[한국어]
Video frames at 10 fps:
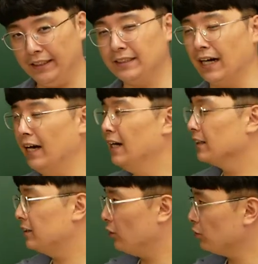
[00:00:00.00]
자,
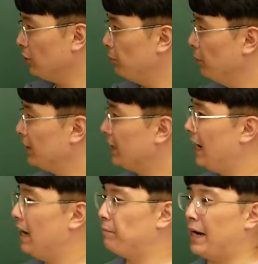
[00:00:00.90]
그러고선
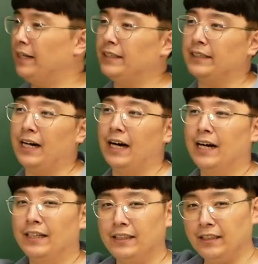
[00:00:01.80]
보니까
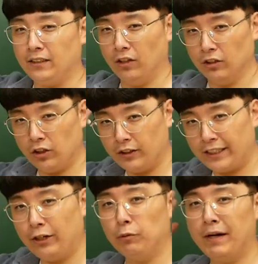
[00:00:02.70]
밝기가 이 여섯
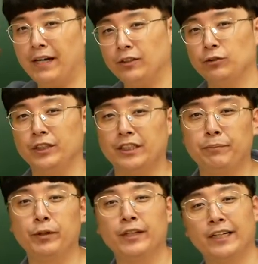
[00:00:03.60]
개로만 가지고 이제
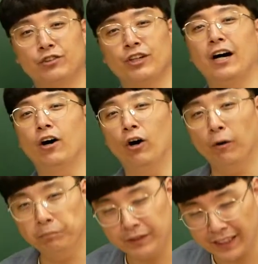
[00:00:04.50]
표현할 수가
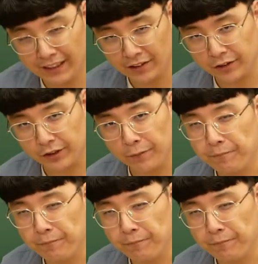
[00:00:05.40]
없더라는 거죠.